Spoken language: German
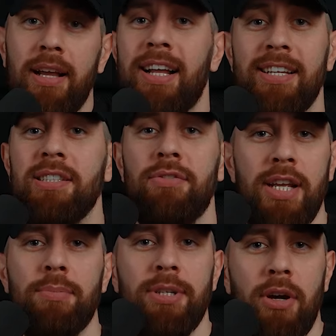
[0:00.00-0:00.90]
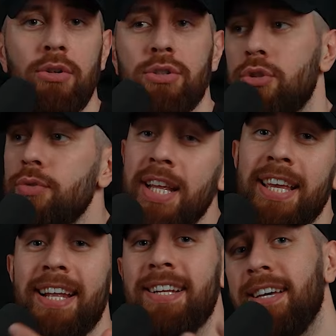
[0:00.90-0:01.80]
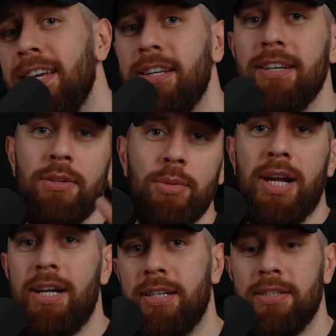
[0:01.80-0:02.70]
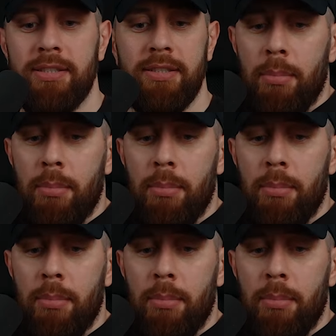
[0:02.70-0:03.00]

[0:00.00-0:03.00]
dann kann er sich vielleicht mit dir austauschen, wenn er gerne redet und all das.